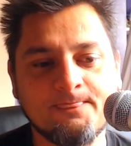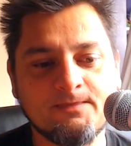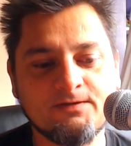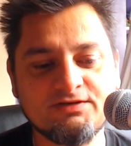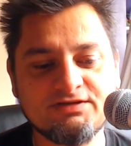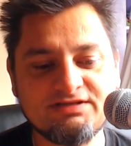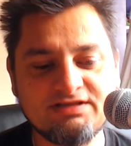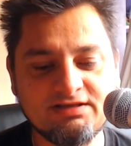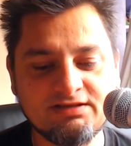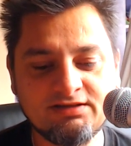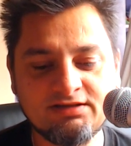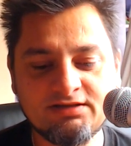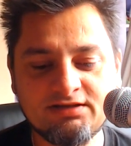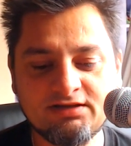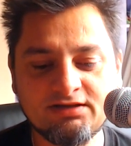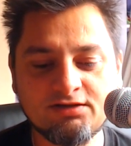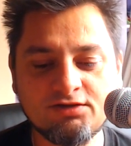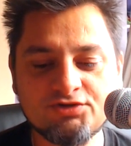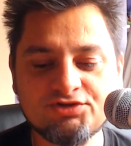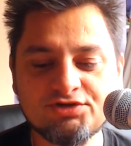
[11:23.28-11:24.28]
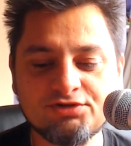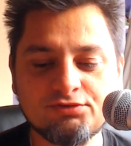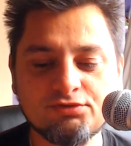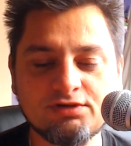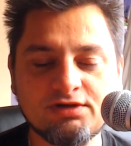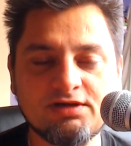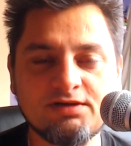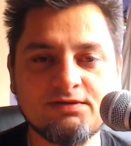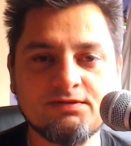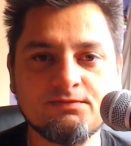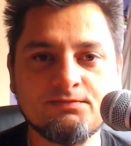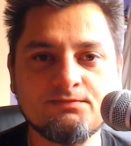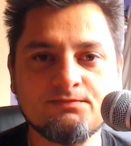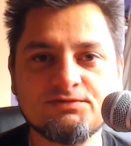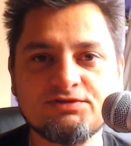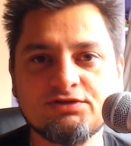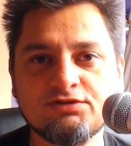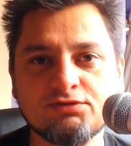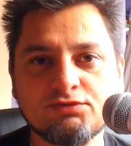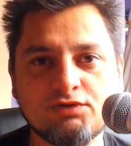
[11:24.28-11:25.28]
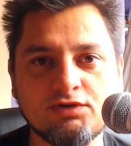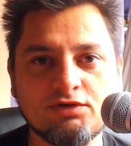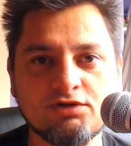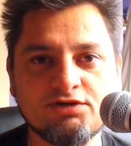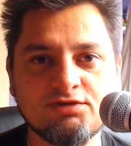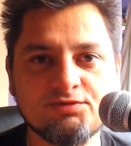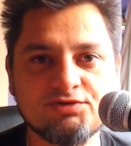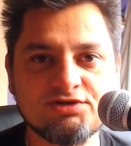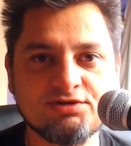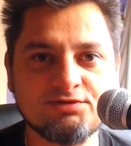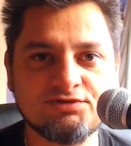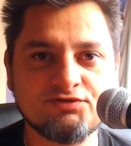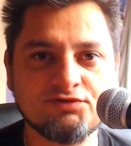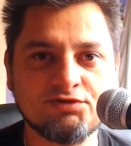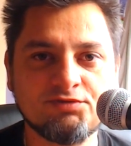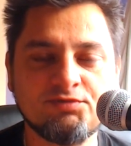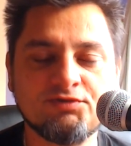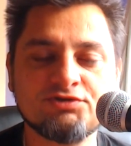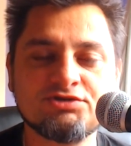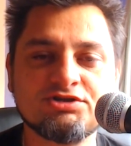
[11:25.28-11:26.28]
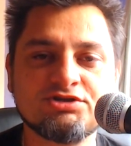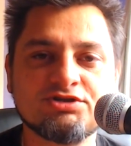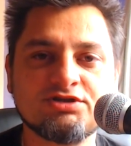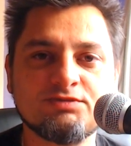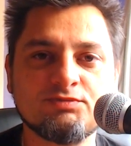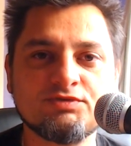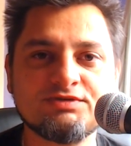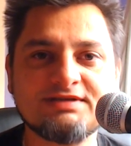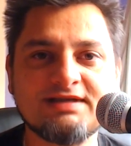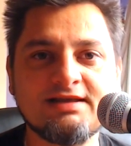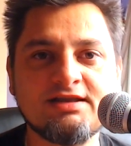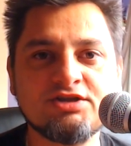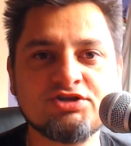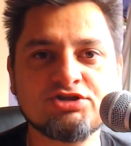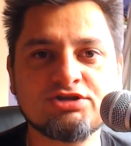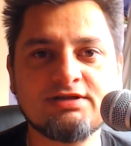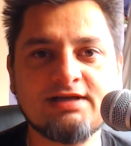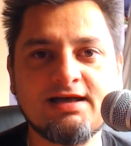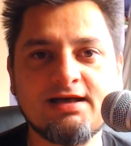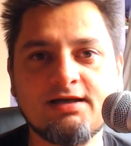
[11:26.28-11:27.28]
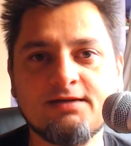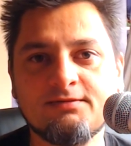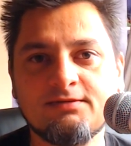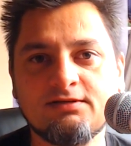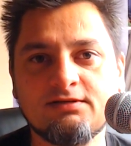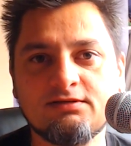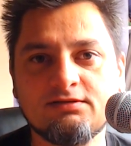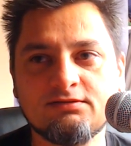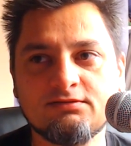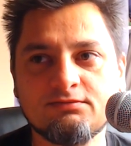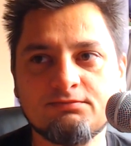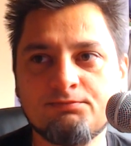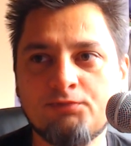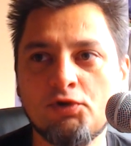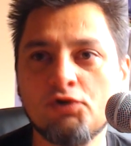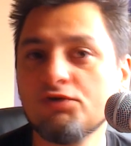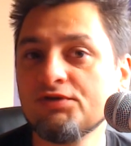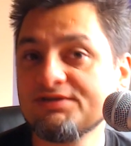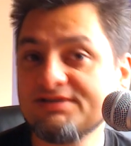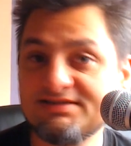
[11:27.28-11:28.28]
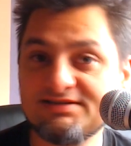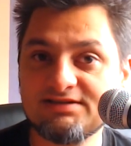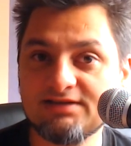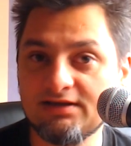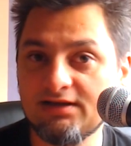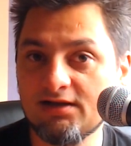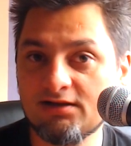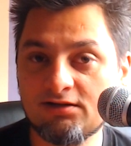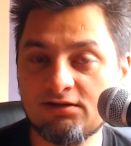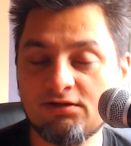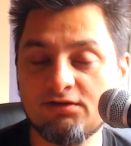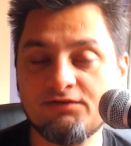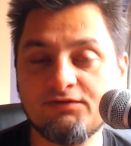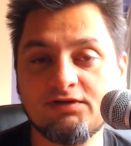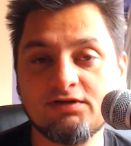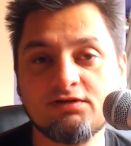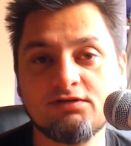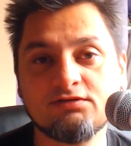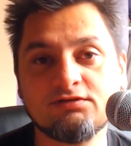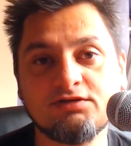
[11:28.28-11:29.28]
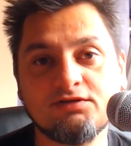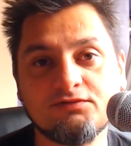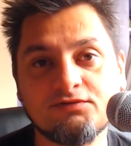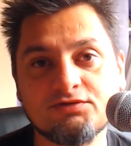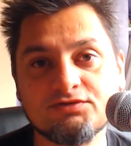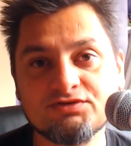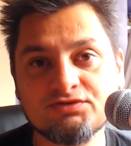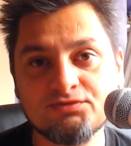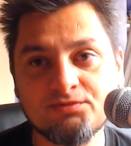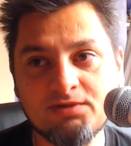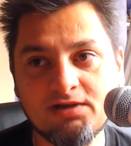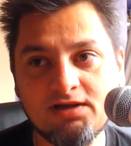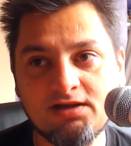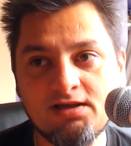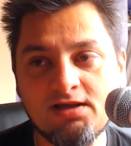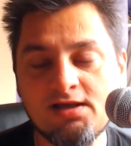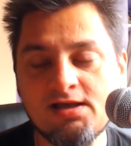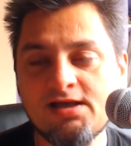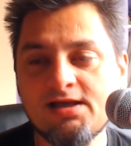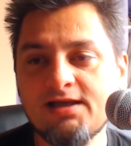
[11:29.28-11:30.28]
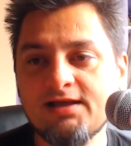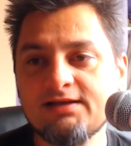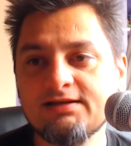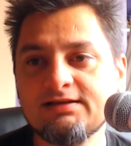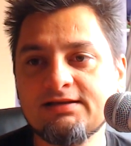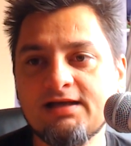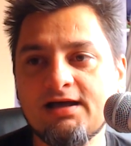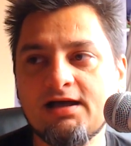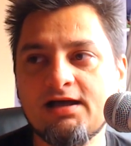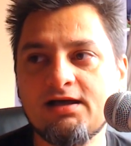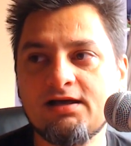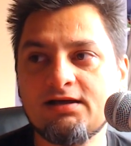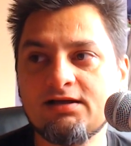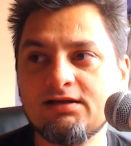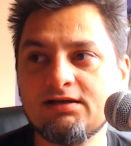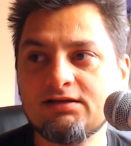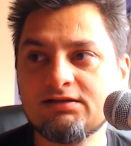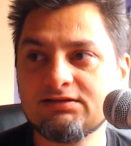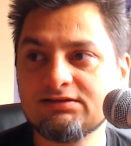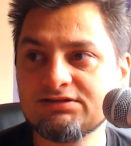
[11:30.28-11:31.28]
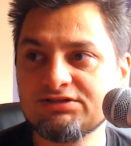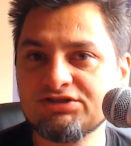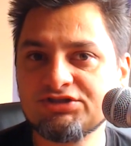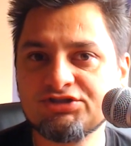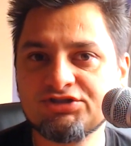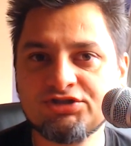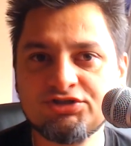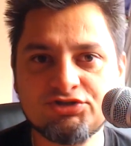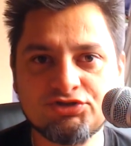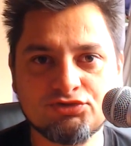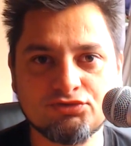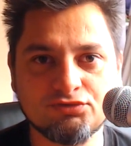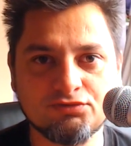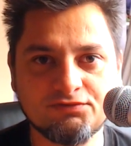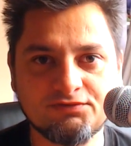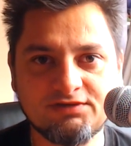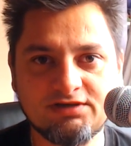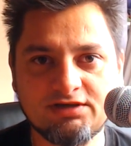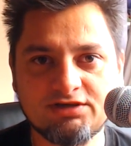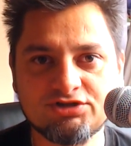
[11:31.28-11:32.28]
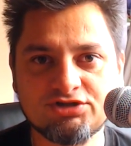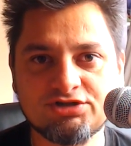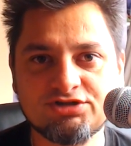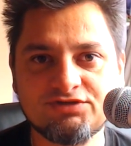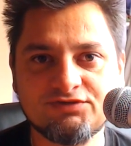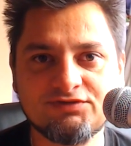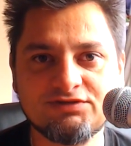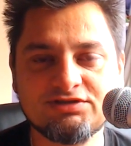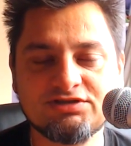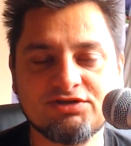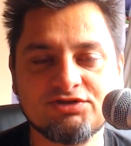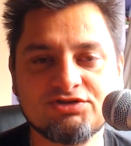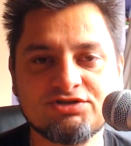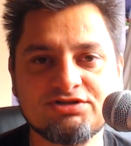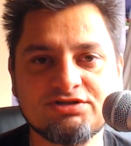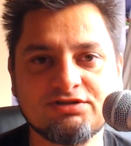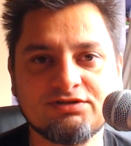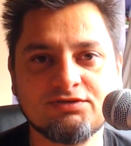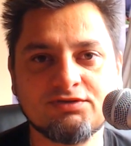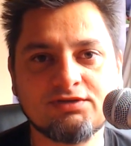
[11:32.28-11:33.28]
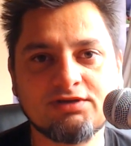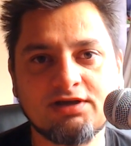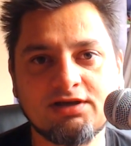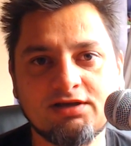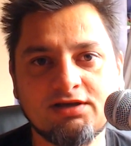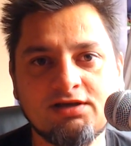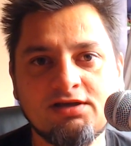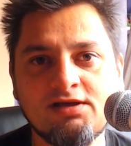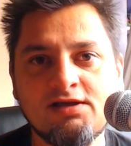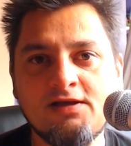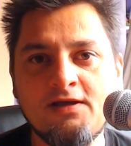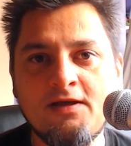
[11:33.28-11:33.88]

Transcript: To jest jedyny gość, który, co do którego nie można mieć wątpliwości, że mu zależy na Polsce, jakkolwiek on ją rozumie, na życiu w tej rzeczywistości tutaj.